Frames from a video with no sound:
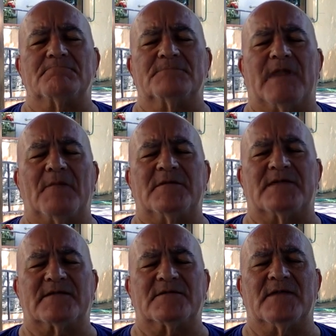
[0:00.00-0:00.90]

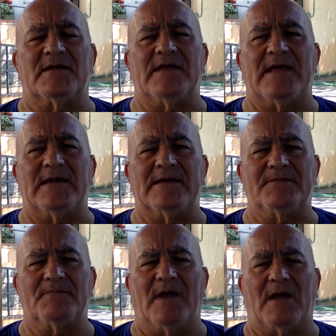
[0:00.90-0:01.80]
dell'amministrazione Ghinelli,
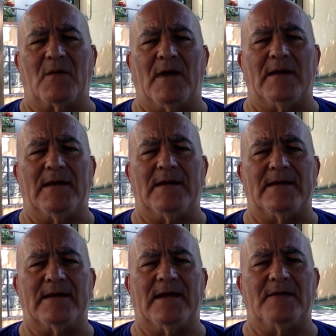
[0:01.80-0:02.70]
alla quale la
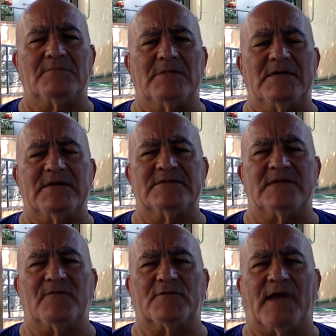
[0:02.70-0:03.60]
Lega si
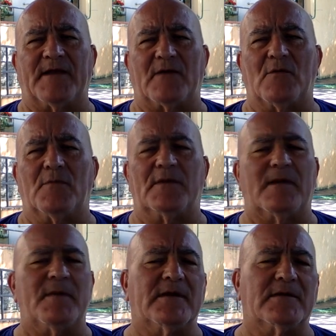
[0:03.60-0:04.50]
è votata
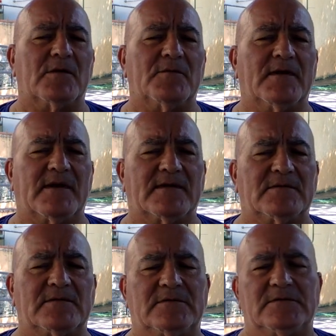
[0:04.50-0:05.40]
completamente, come del
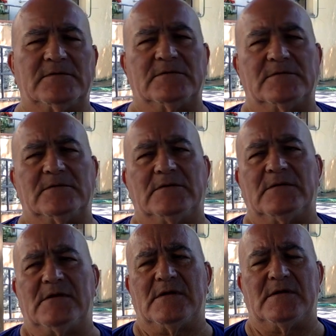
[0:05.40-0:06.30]
resto
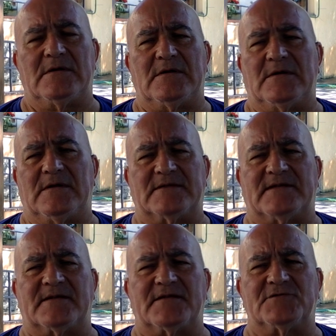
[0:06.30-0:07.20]
la
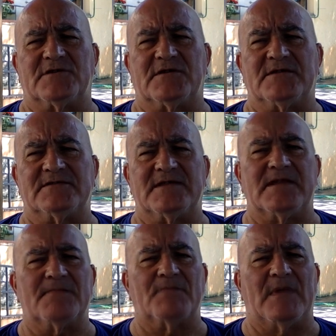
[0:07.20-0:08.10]
senatrice
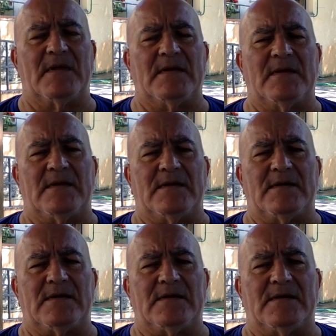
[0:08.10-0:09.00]
Nisini.
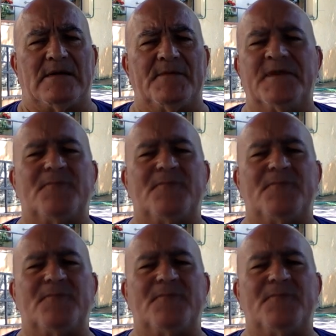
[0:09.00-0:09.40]
Mi